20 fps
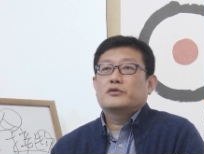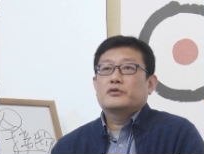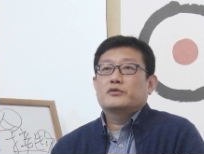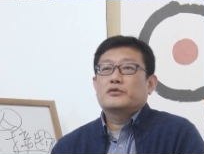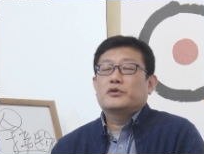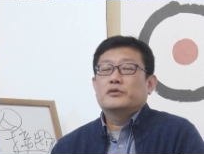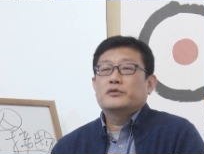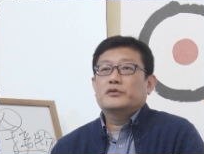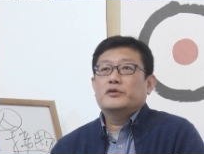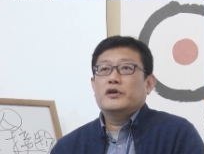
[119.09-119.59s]

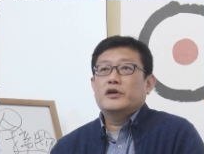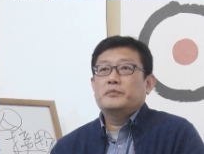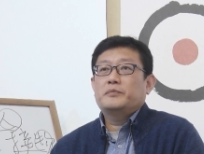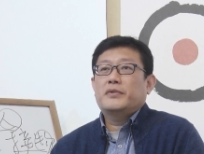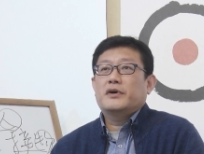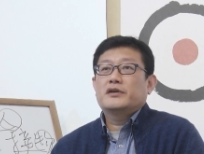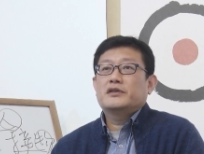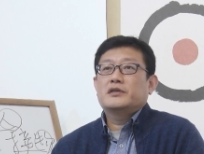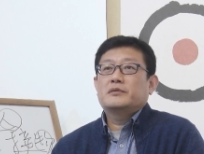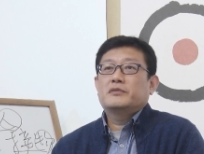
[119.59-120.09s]
또
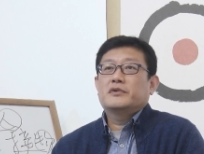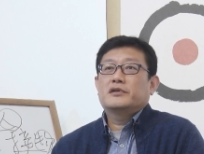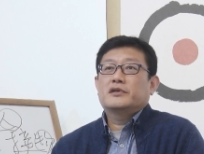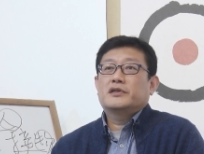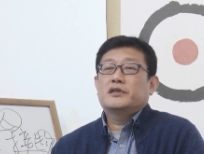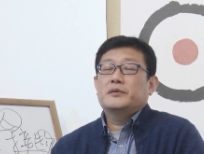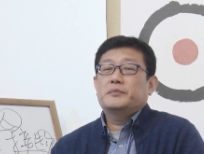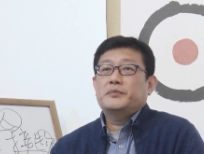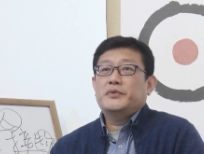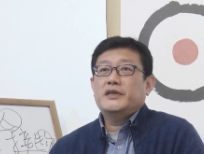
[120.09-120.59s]
종교에
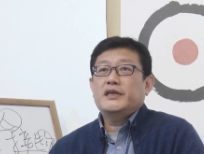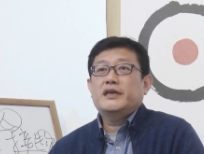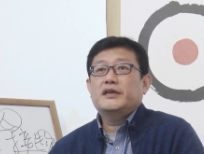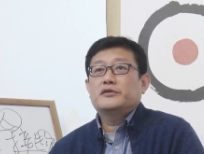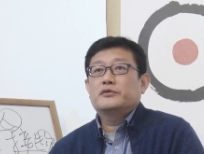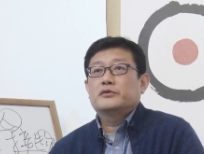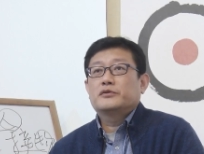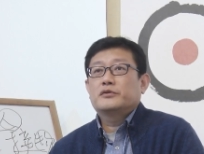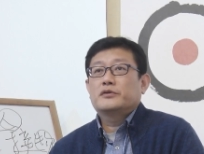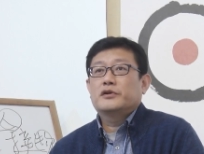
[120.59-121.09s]
빠지면 그
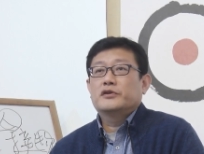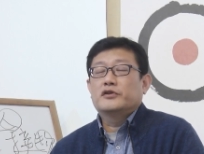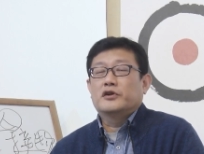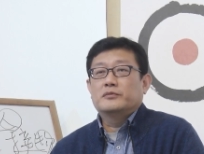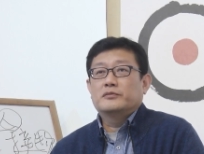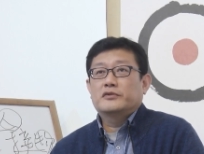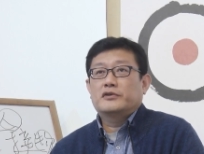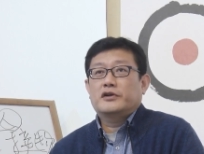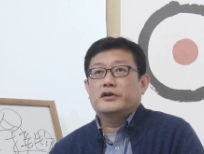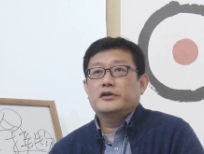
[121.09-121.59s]
피해 정도가
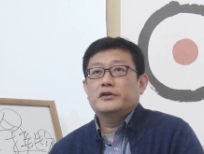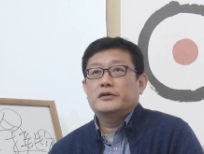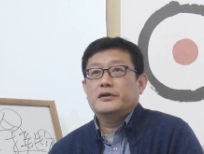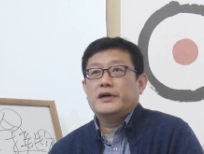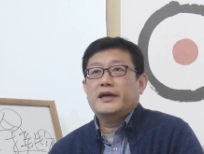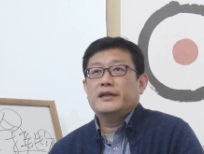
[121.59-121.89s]
너무 커요.